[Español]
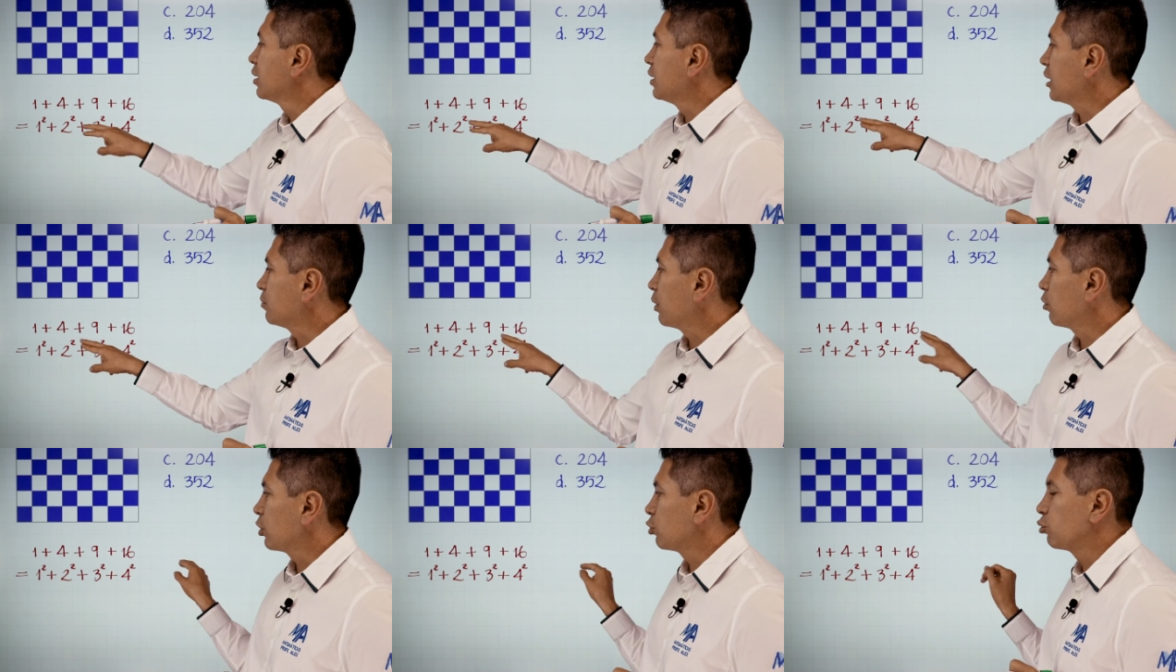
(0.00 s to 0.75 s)
ya
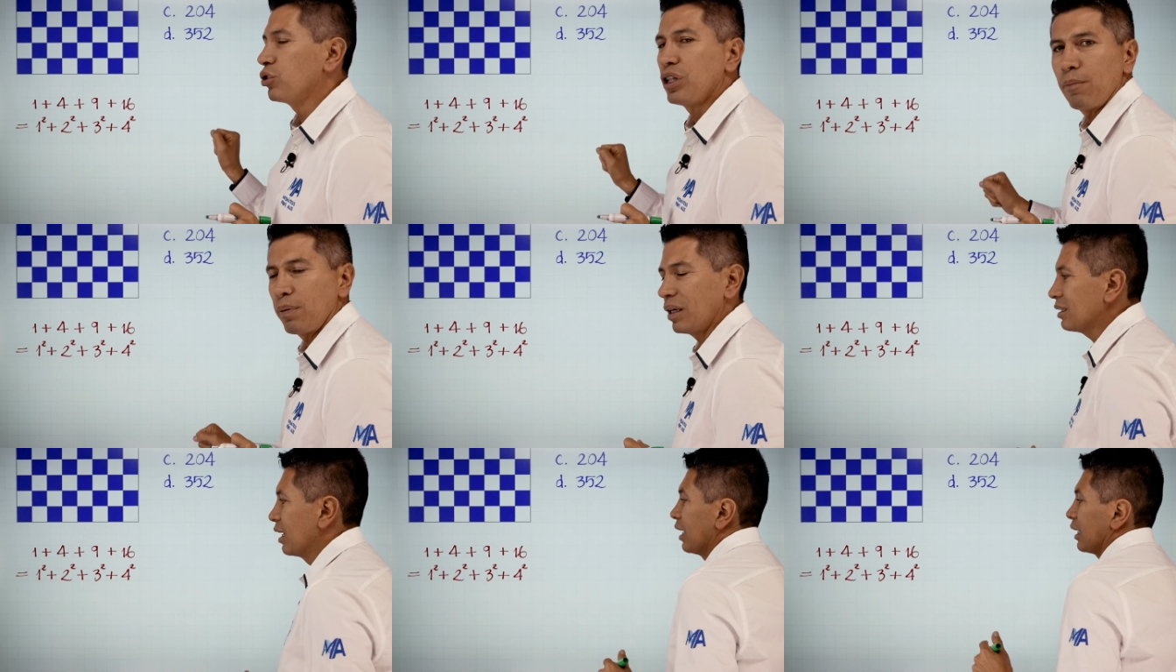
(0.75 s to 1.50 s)
espero que tú
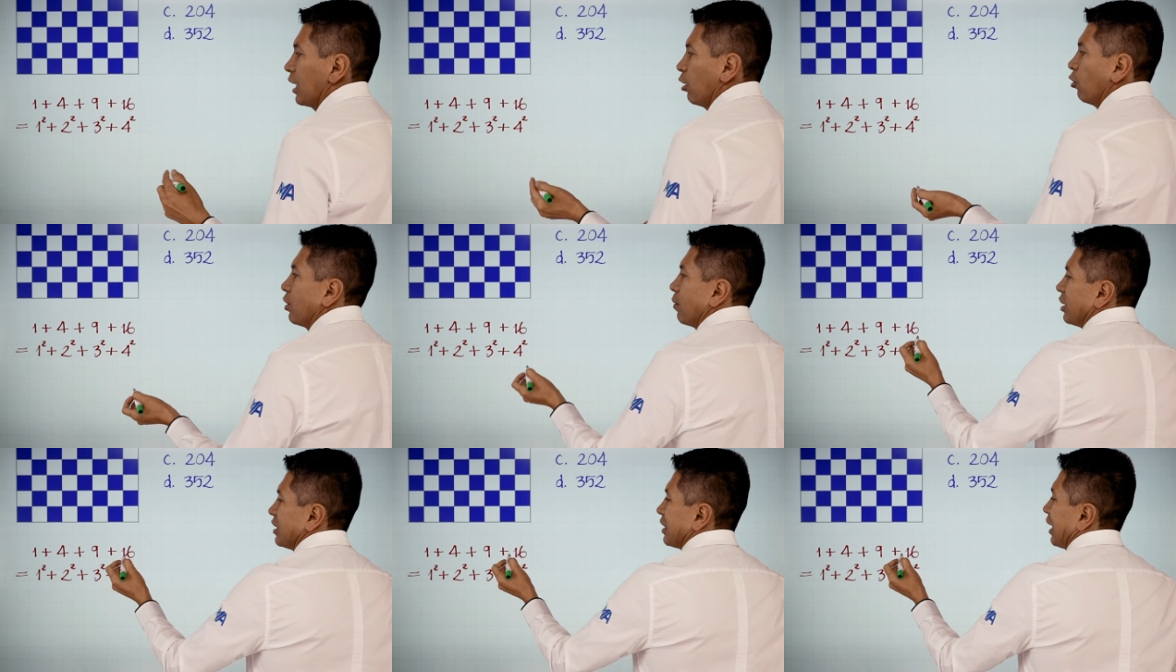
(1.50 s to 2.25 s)
sepas que
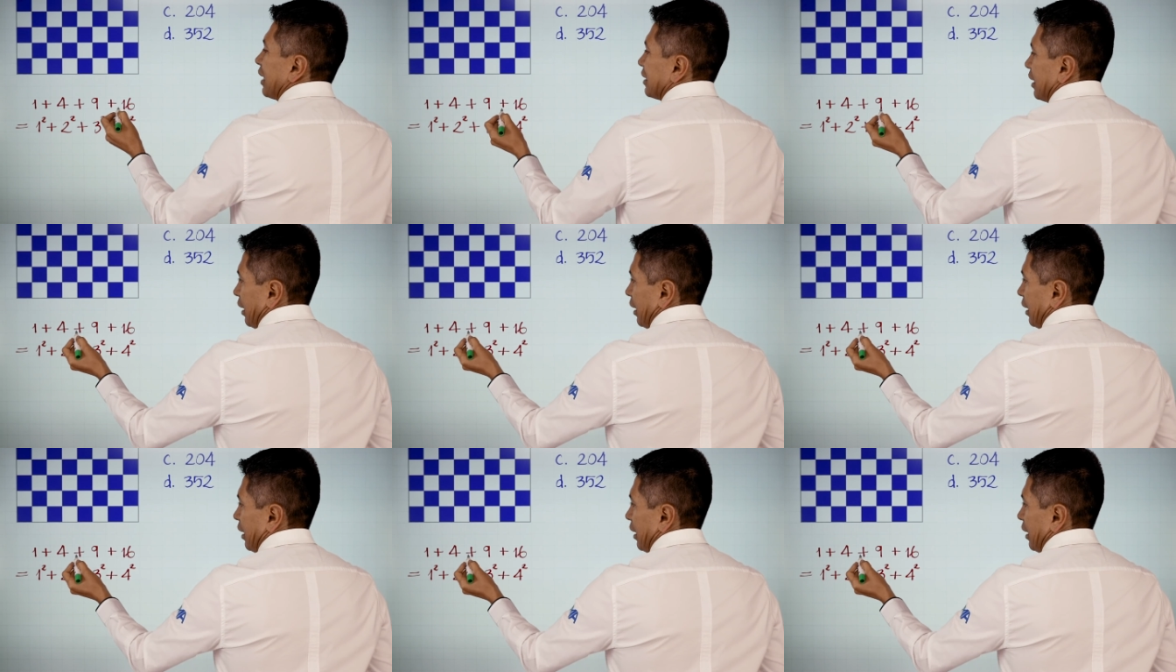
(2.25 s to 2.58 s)
obviamente